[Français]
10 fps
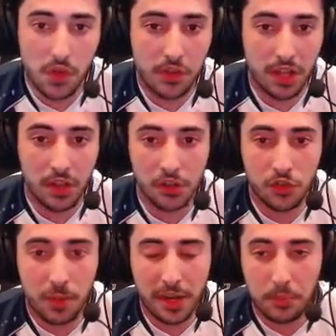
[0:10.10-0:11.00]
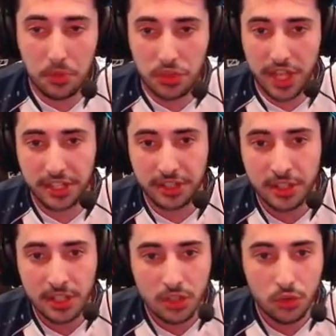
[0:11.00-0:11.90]
vous euh, je, vais vous parler un peu du deck
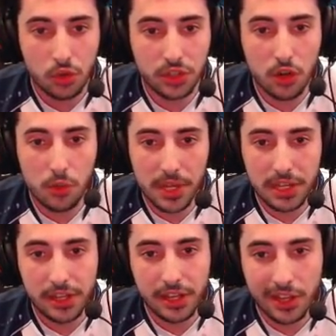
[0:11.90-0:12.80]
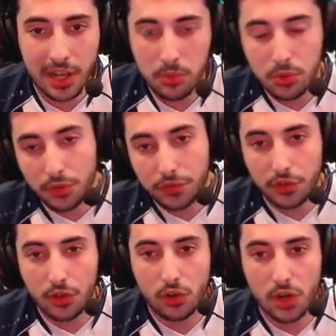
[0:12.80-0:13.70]
Donc on a le bélier, la boule de
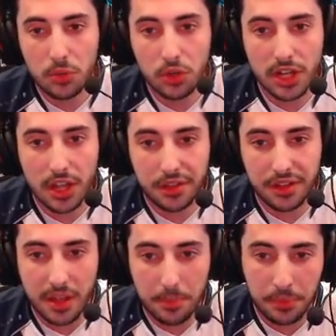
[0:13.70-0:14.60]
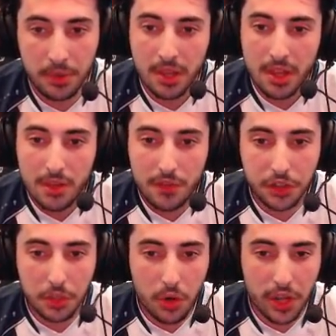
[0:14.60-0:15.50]
feu, golem de glace, zap,
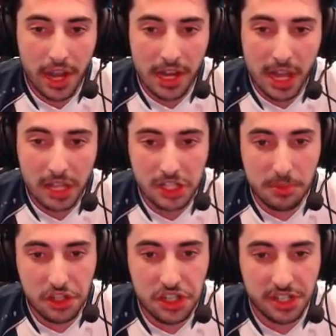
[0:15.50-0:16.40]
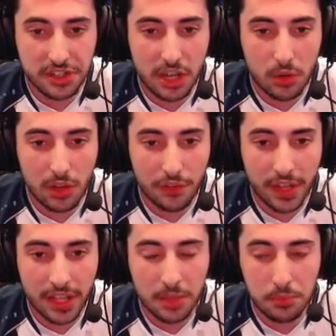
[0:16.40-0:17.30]
fantôme royal, archer magique, dragon de
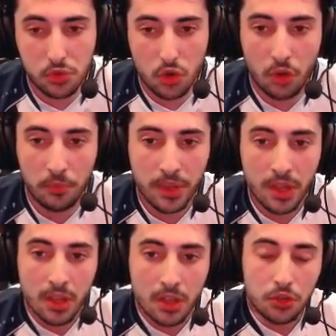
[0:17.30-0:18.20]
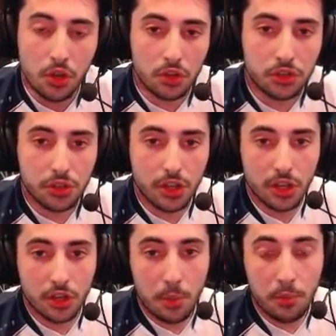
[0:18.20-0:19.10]
l'enfer et bûcheron donc,
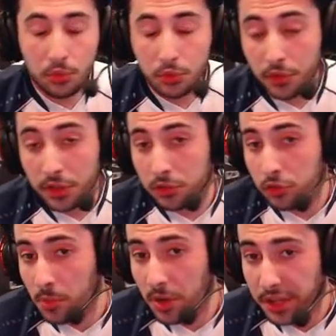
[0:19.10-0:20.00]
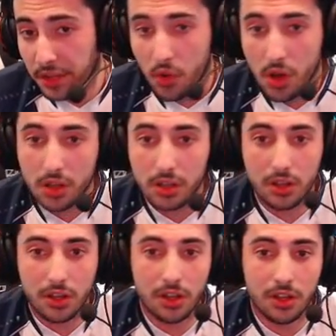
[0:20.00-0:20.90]
euh, comme vous devez sûrement le savoir,
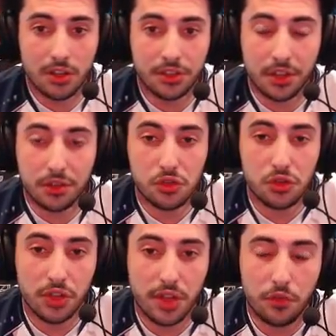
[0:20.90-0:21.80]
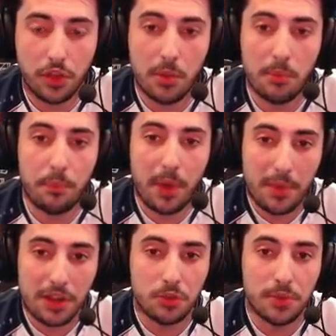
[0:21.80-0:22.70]
euh, dans ce jeu, on a vu vraiment pas
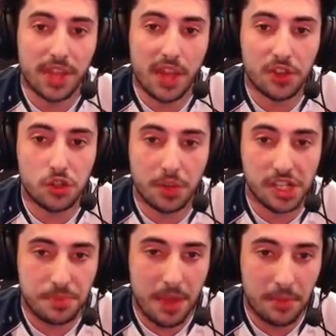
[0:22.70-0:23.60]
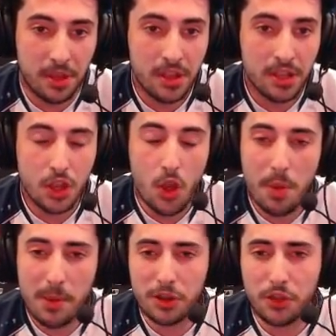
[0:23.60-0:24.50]
mal de méta avec du bridge spam. Il y a eu
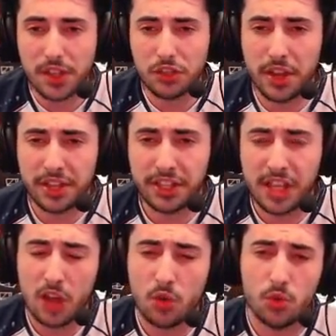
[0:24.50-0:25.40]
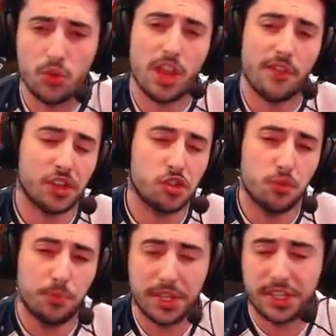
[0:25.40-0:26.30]
pas mal de versions avec des gargouilles, avec du
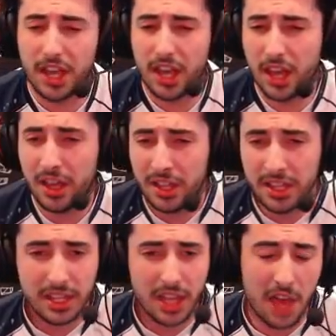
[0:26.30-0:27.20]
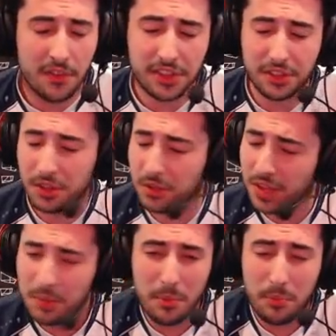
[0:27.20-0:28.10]
PK, avec
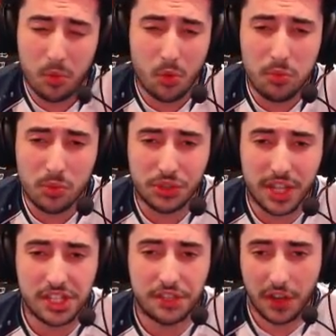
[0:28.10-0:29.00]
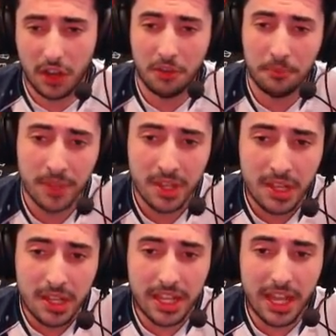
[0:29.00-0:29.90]
vraiment beaucoup beaucoup de decks différents.
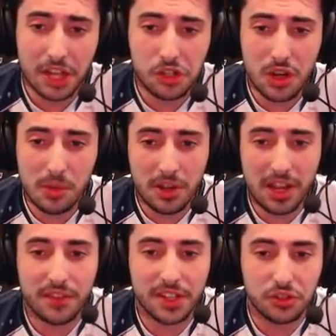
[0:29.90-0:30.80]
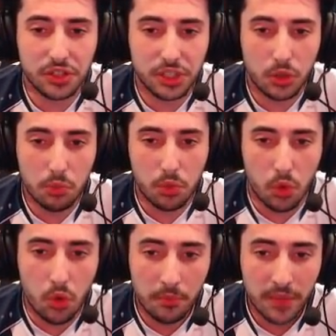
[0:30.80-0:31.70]
Et actuellement, la version qui tombe
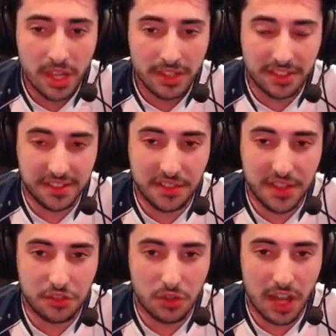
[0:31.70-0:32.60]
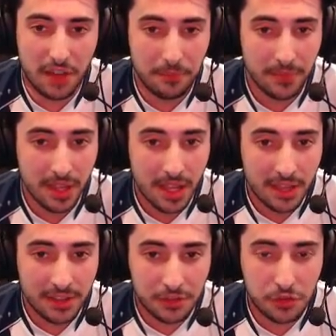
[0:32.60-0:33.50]
beaucoup, c'est cette version-là.
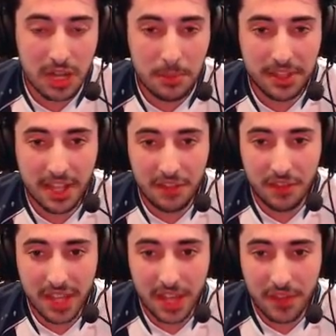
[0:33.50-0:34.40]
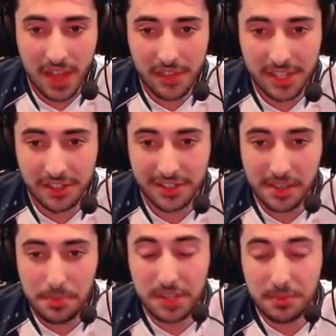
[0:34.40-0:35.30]
Sur la méta avant, il y avait avec euh,
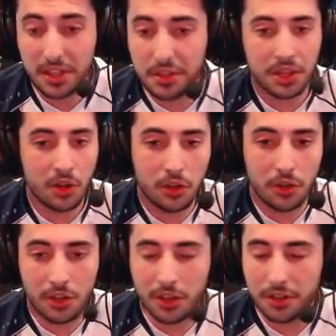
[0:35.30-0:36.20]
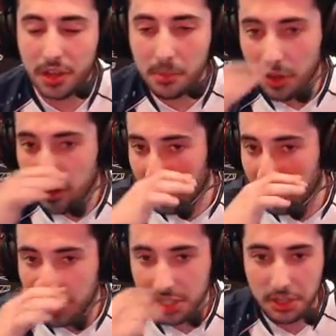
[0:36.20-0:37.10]
Zapis, maintenant c'est euh, seulement euh,
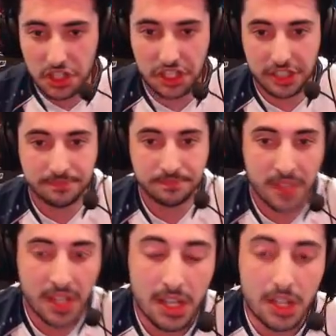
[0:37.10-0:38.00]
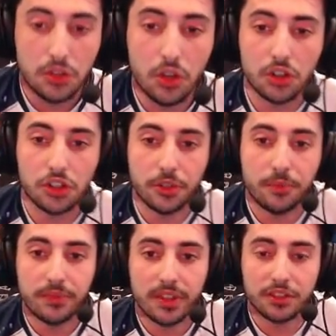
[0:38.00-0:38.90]
l'archer magique. Donc,
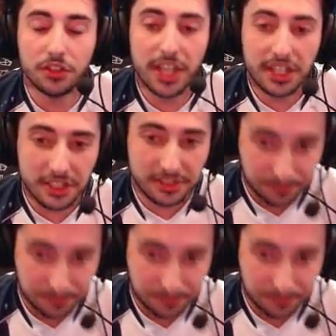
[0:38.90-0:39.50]
ce deck,